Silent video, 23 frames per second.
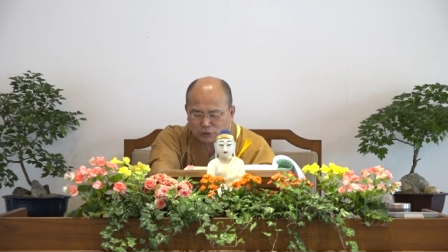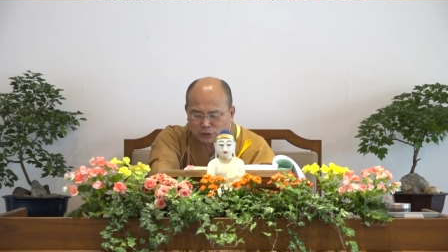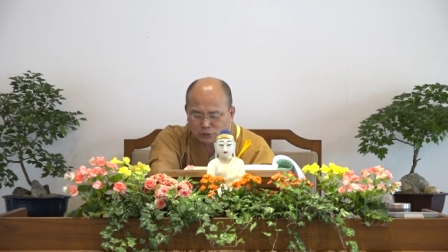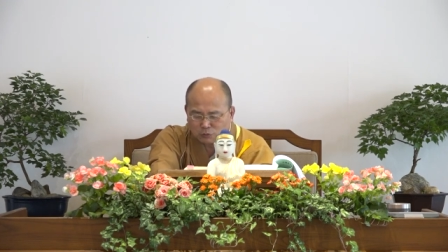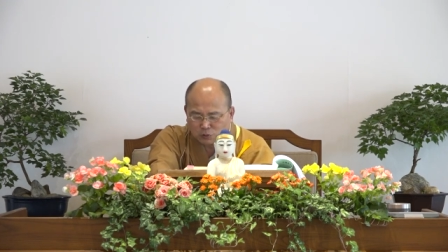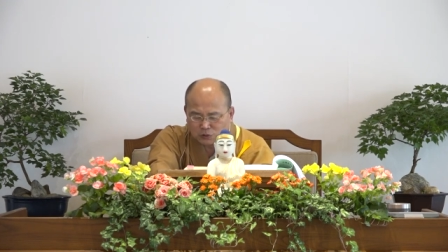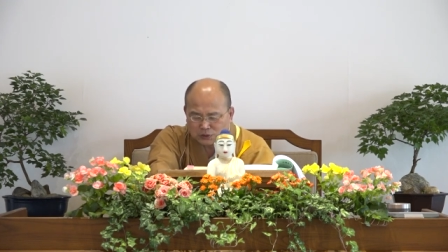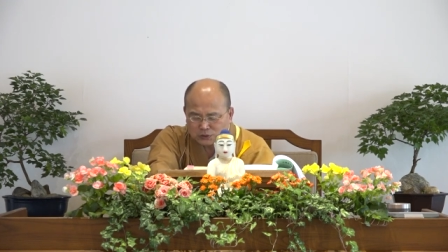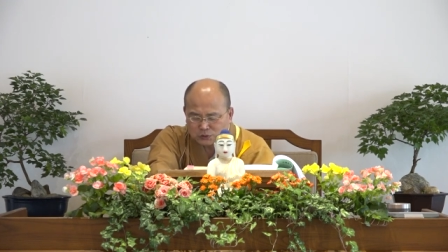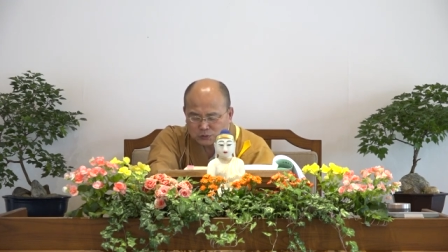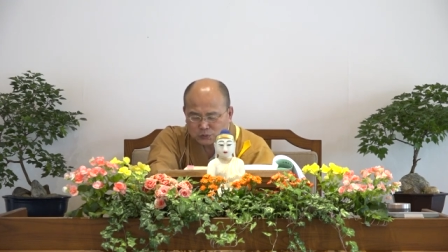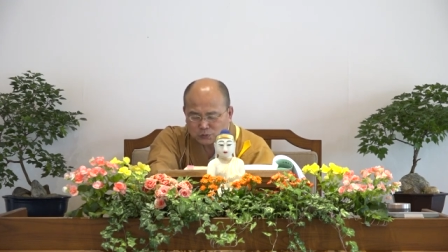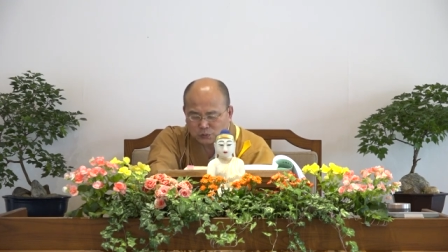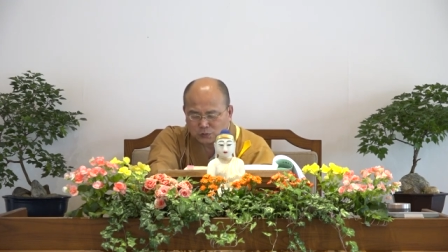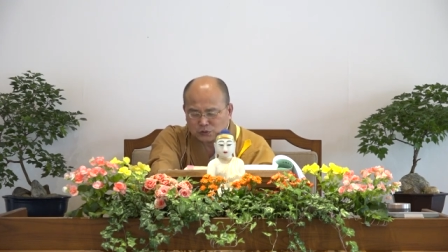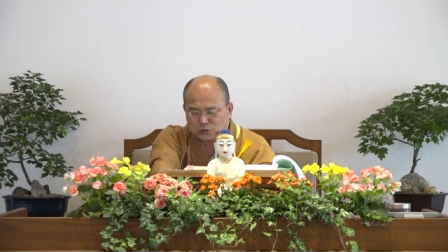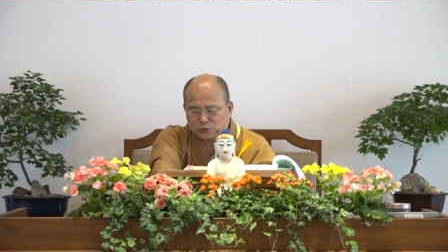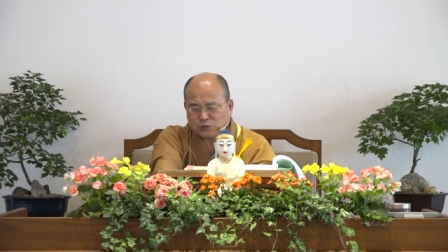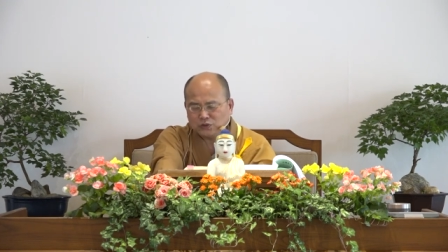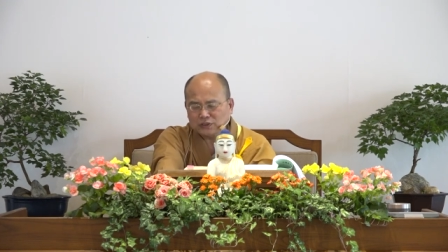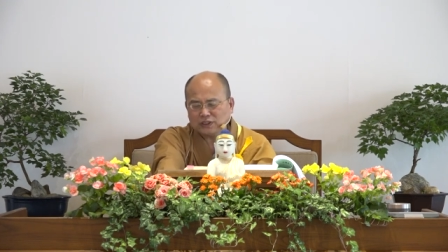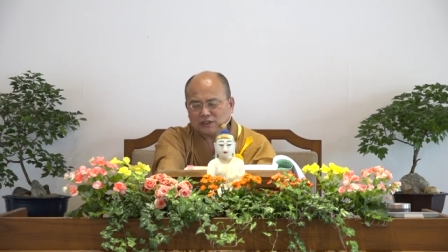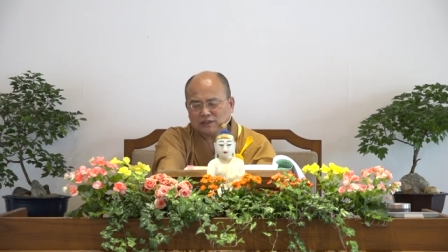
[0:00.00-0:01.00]
对我所
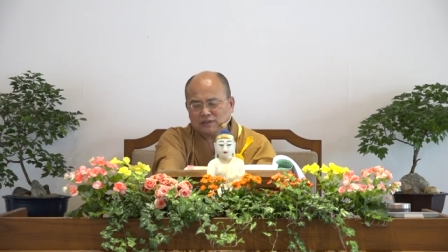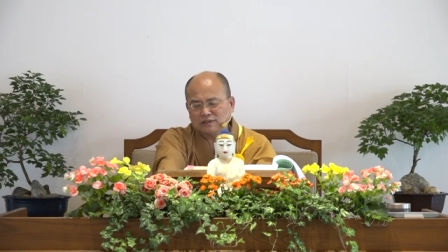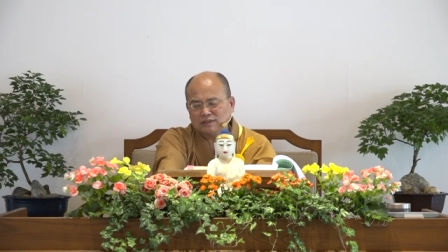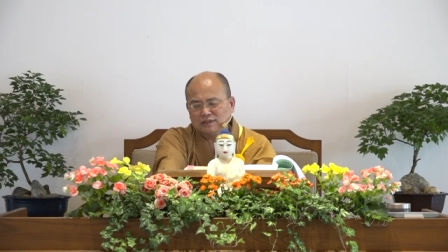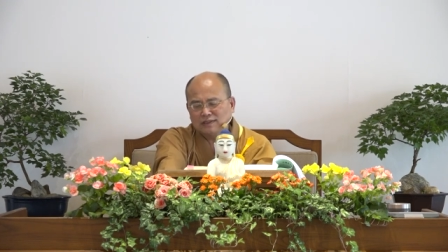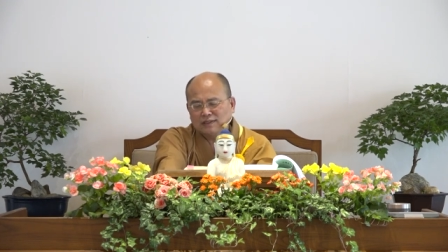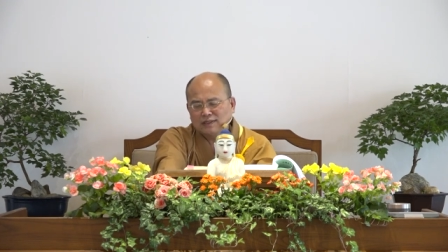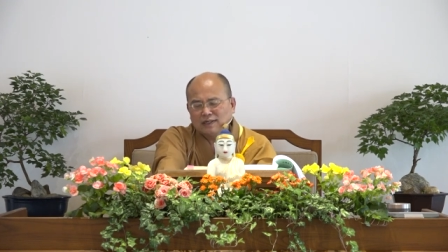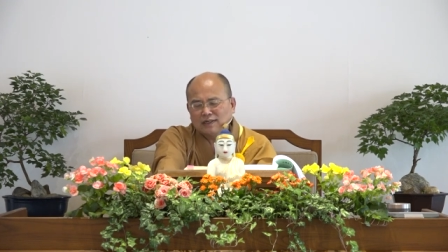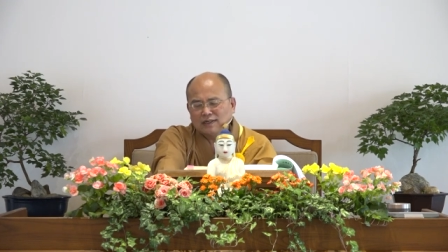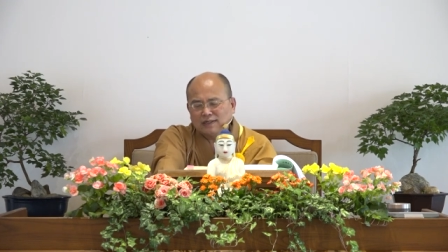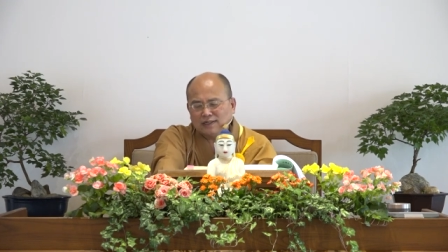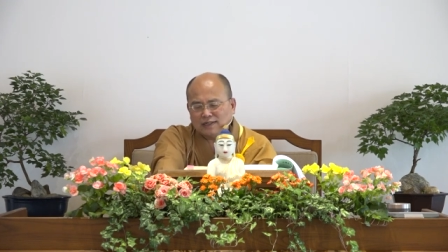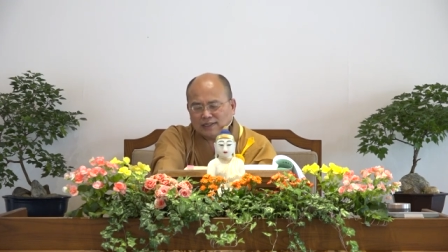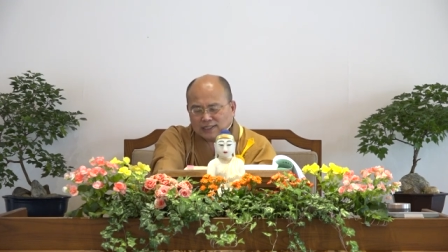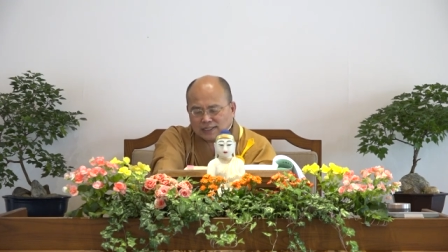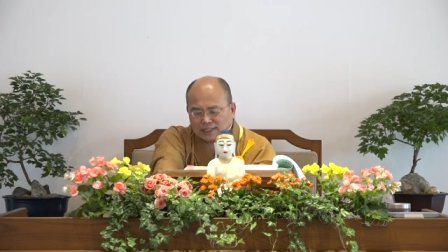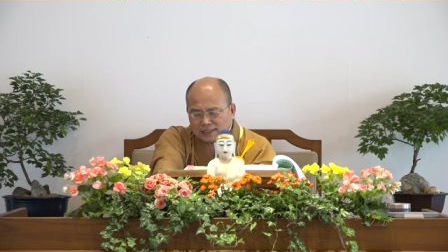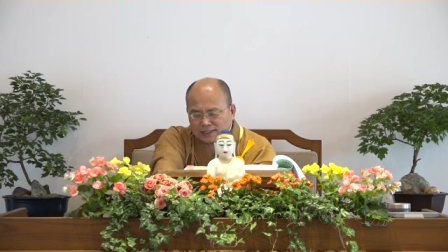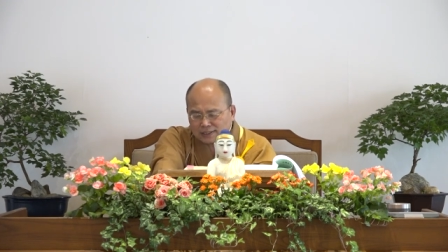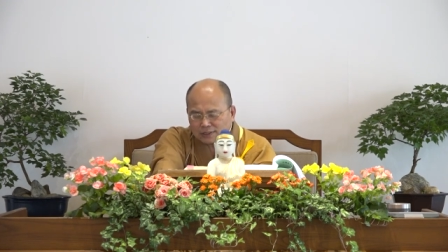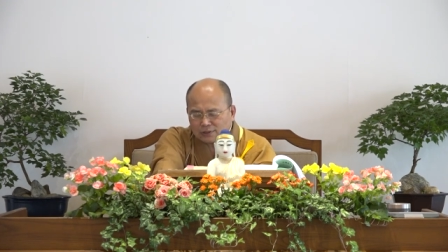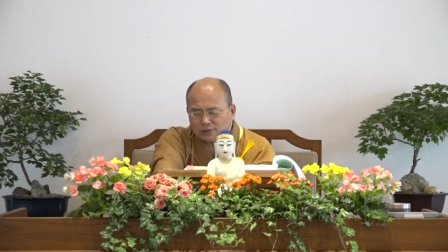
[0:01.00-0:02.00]
说的
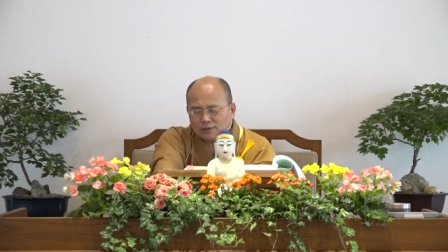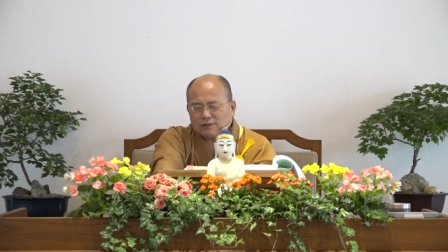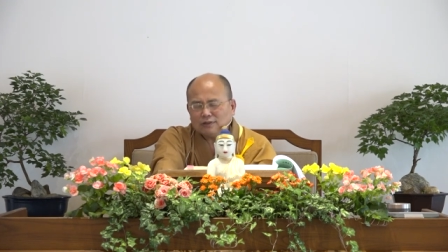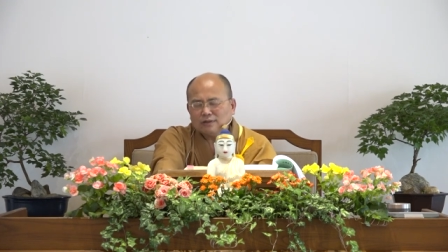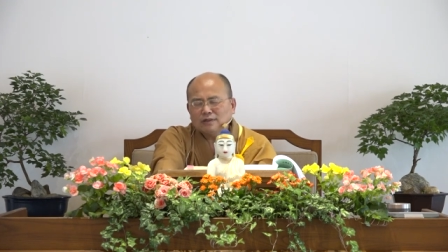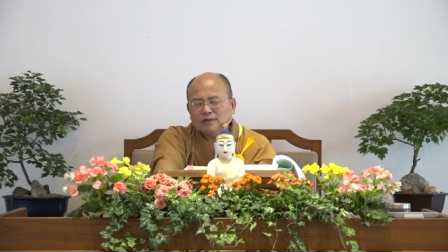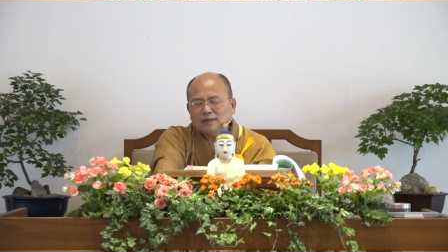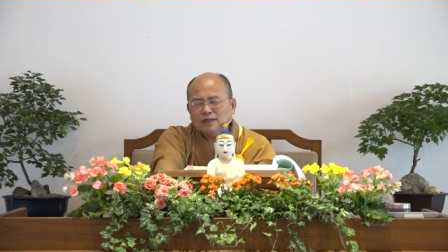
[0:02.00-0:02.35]
能够